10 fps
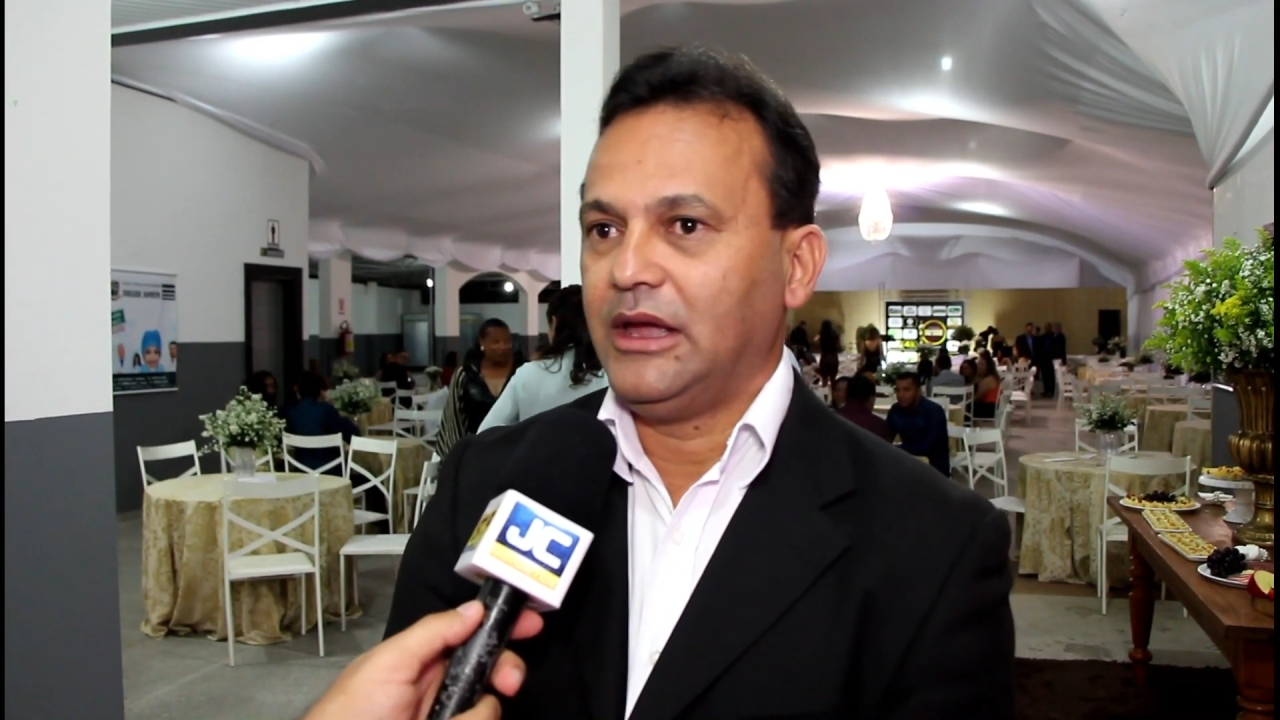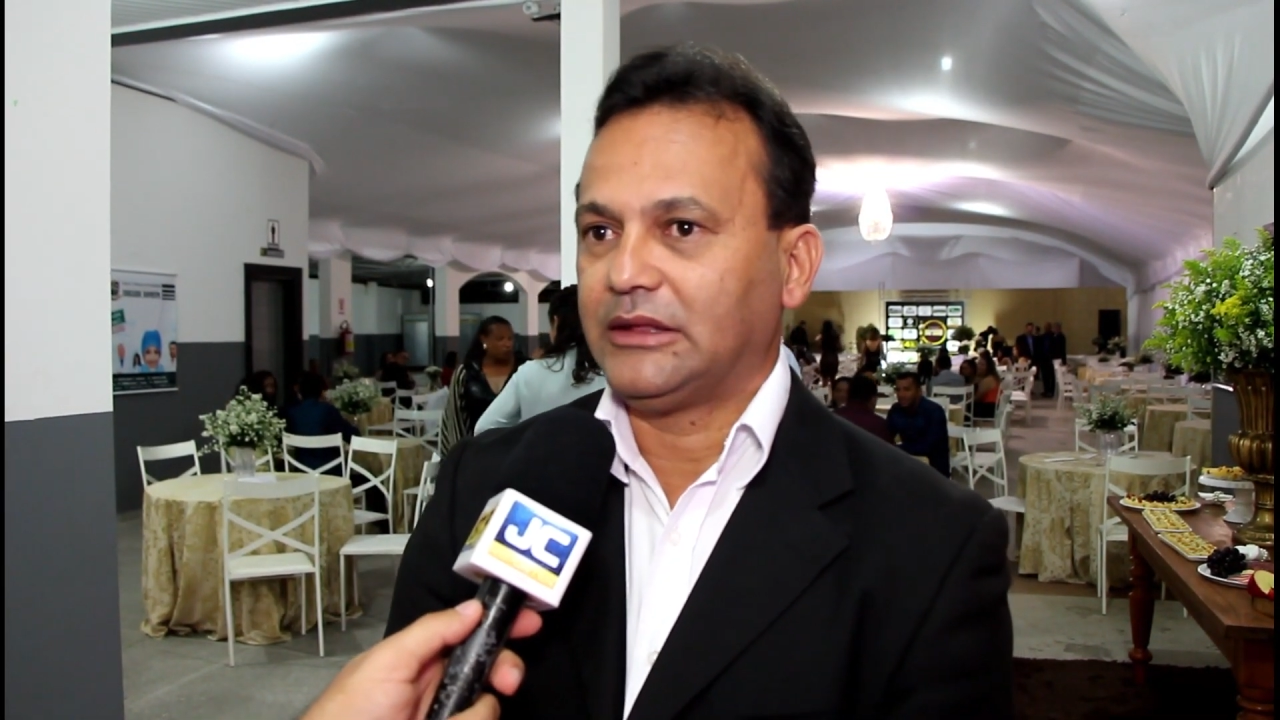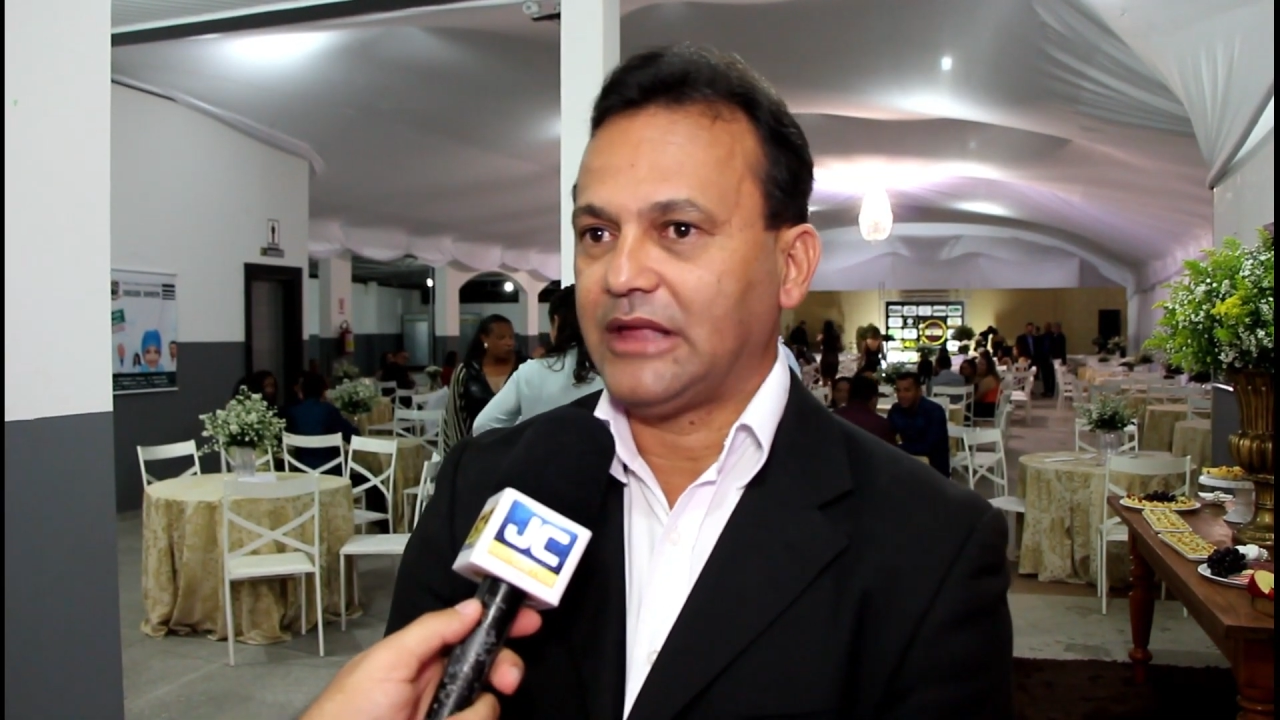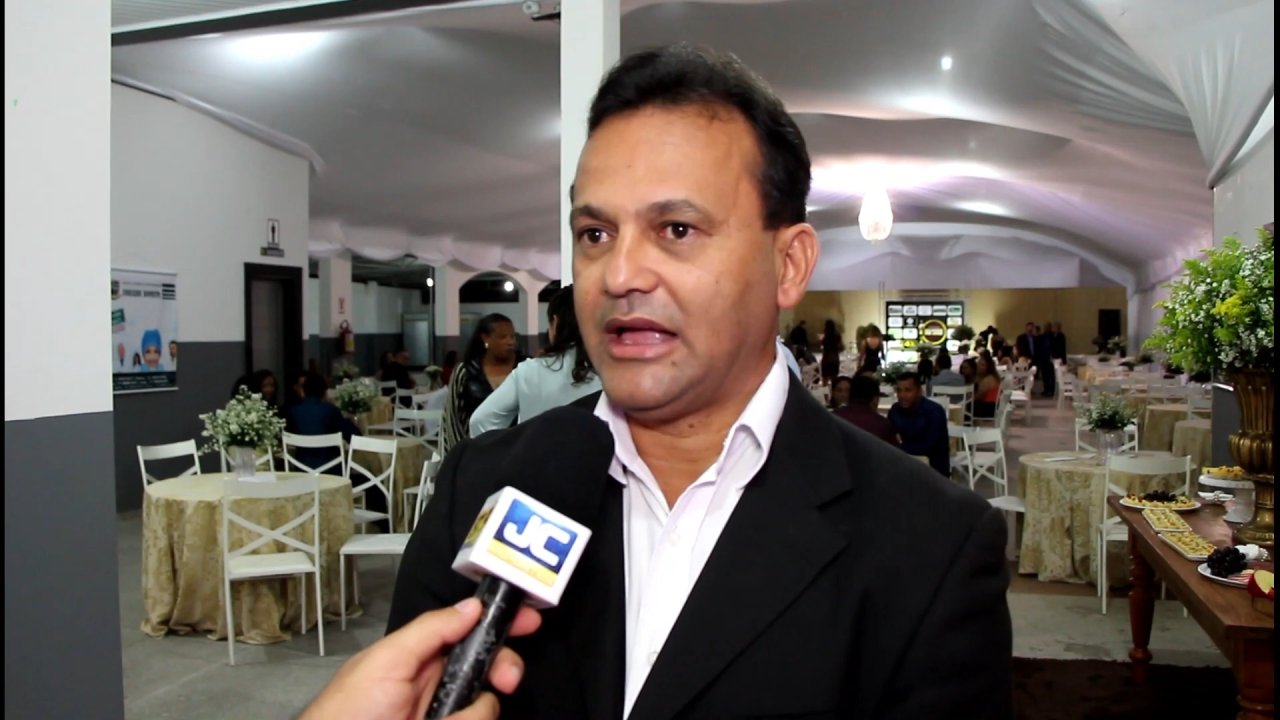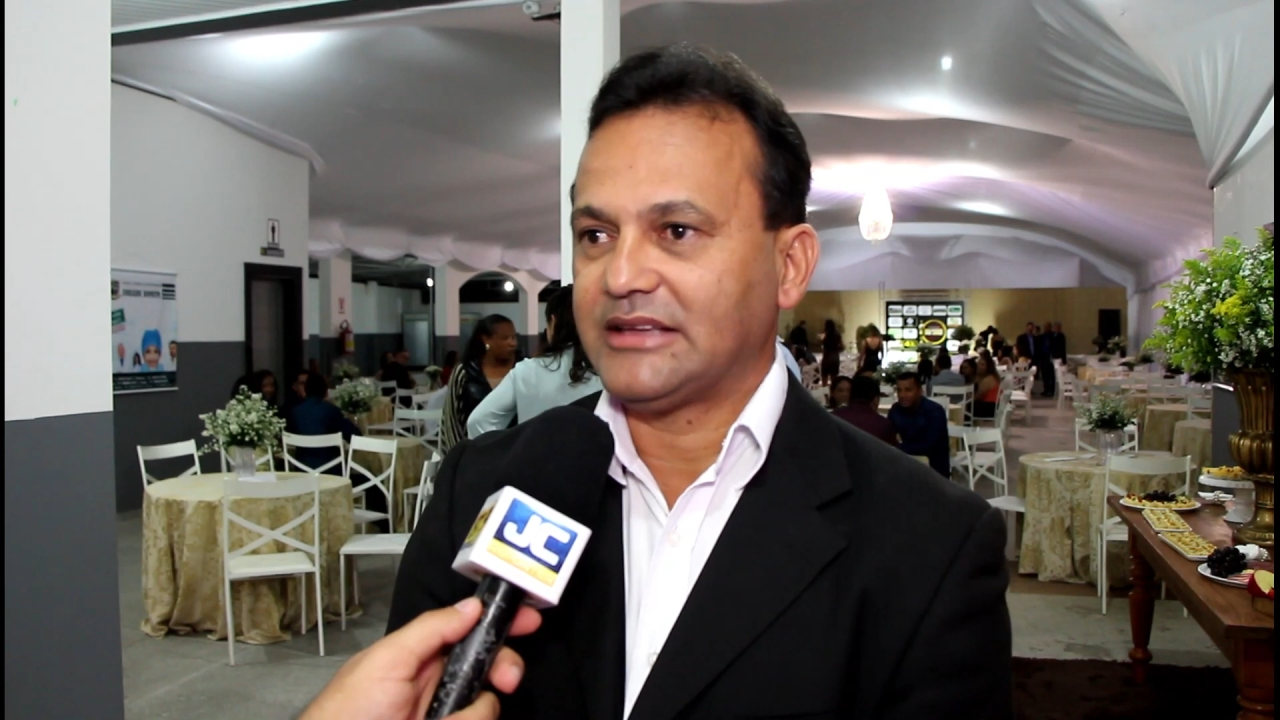em estar tá